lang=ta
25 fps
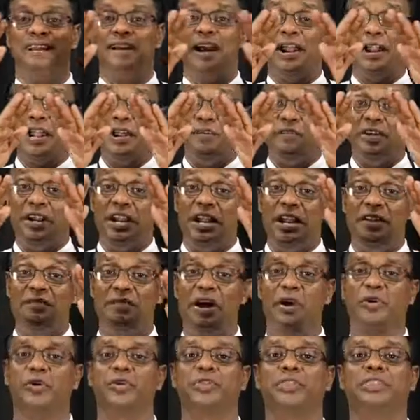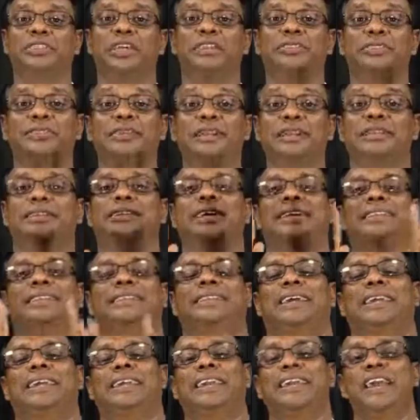கடவுள் வகுத்த
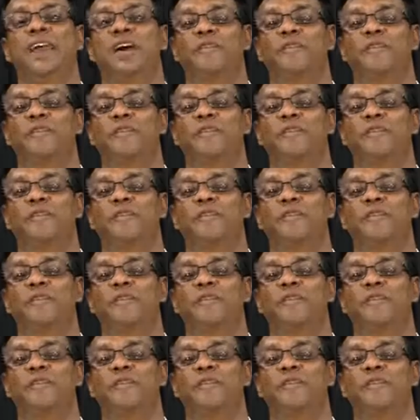திட்டத்தை